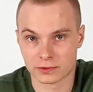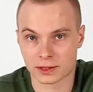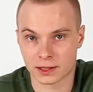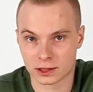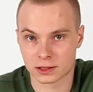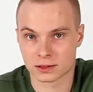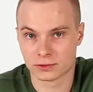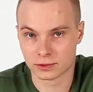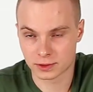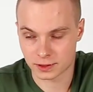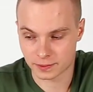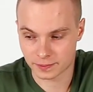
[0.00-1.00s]
вторая часть
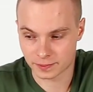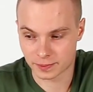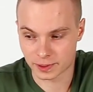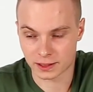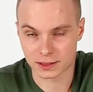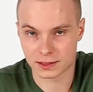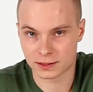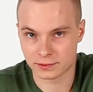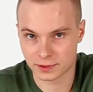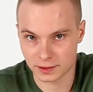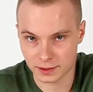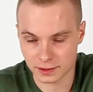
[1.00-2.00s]
курса,
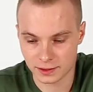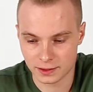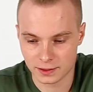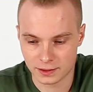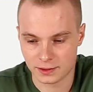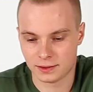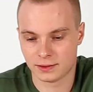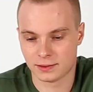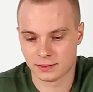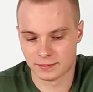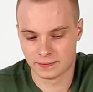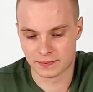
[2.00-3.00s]
прогрессивная.
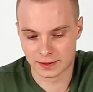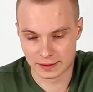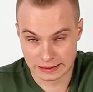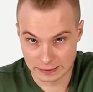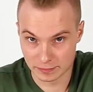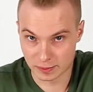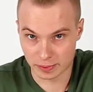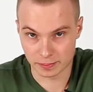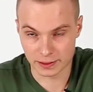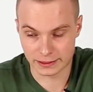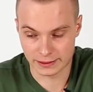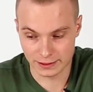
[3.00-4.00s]
Там мы
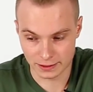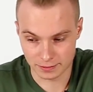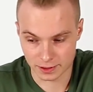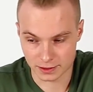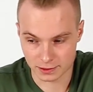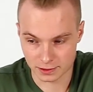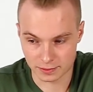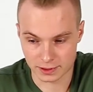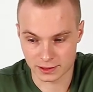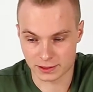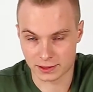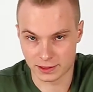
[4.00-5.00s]
поплотнее познакомимся с